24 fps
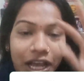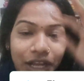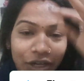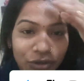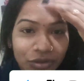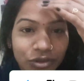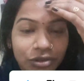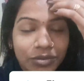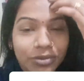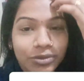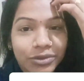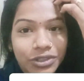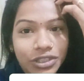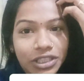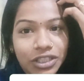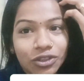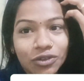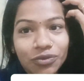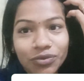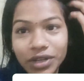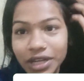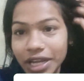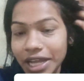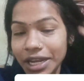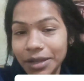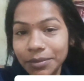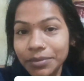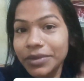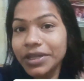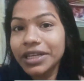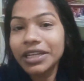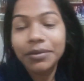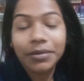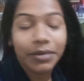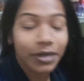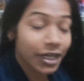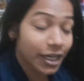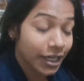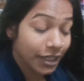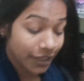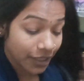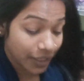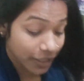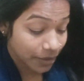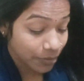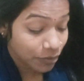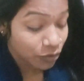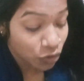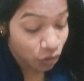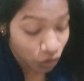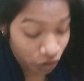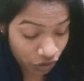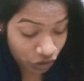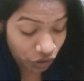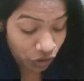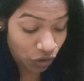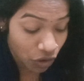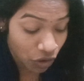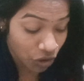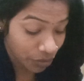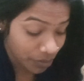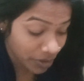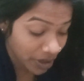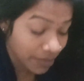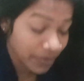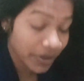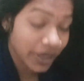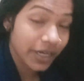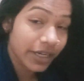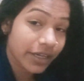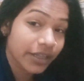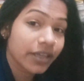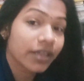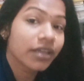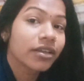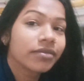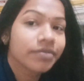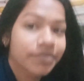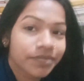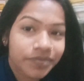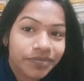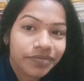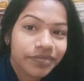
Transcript: आलू की भुजिया तो फिलहाल अभी नहीं बनाने जा रही थोड़ी देर और मैं बैठ के